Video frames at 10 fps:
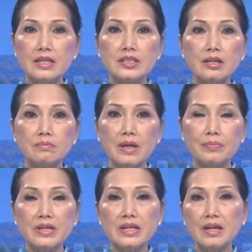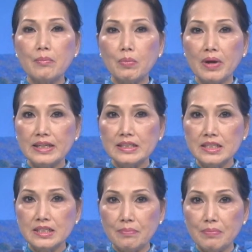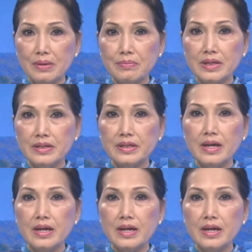trong thập niên năm 1970